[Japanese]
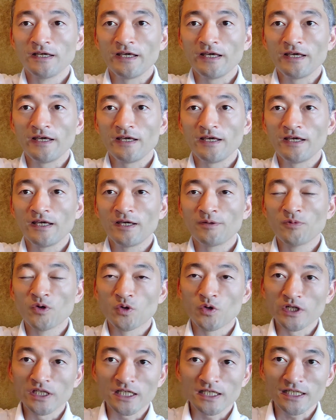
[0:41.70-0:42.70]
えー、
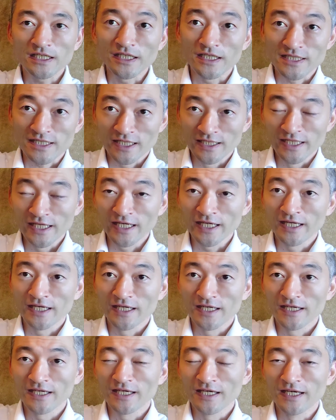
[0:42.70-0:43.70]
もうこれだけでしか
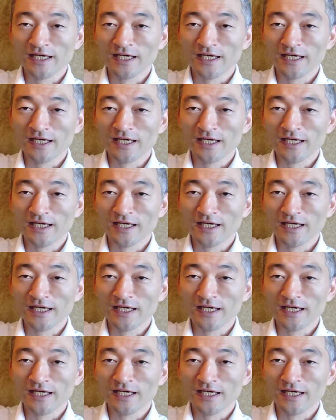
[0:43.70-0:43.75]
ね、